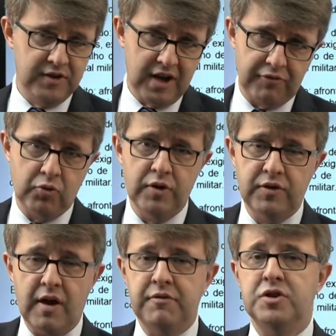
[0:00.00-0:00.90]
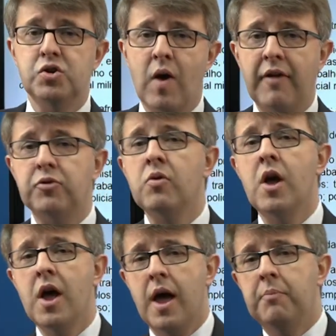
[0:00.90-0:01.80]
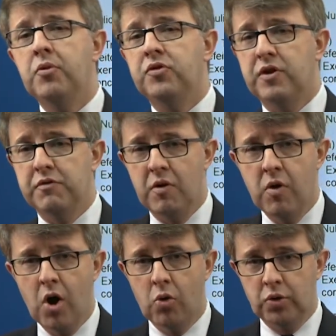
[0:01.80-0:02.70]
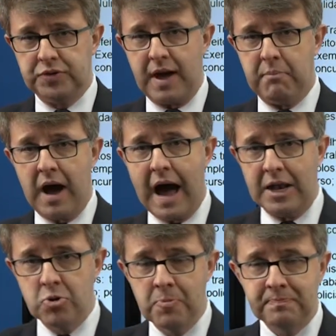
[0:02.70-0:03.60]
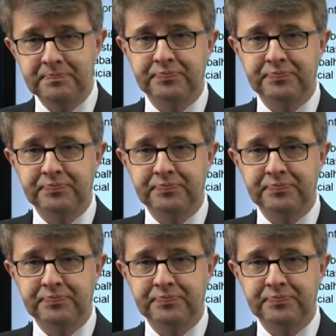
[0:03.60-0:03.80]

de 14 a 24 é possível o trabalho